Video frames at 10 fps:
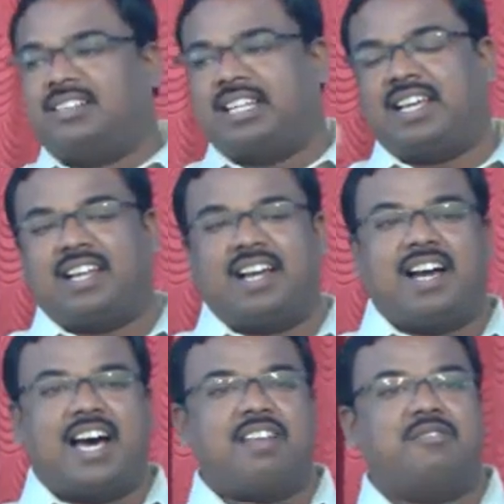சிலர்
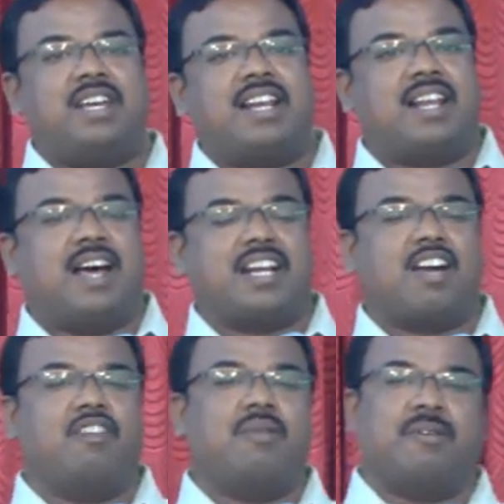அறிவு என்ற
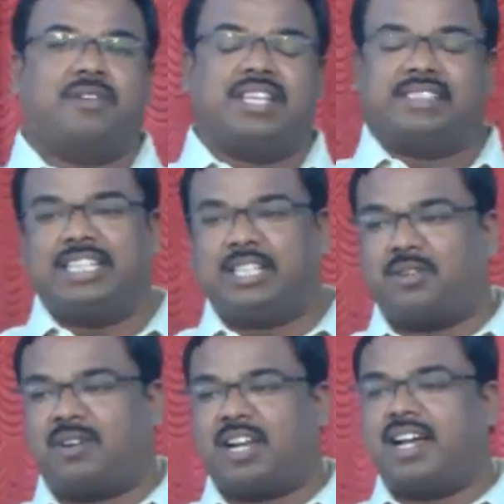நான்காவது பகுதியை
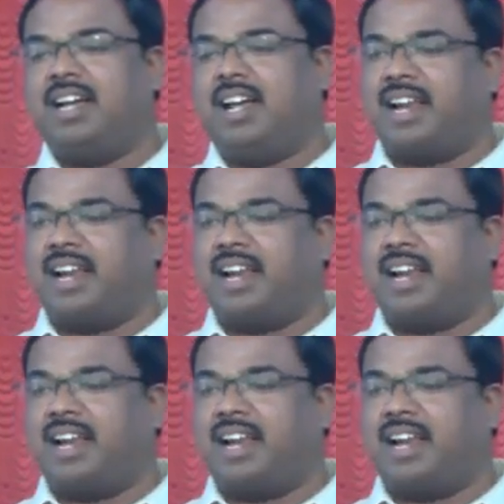சேர்த்துக்கொள்கிறாங்க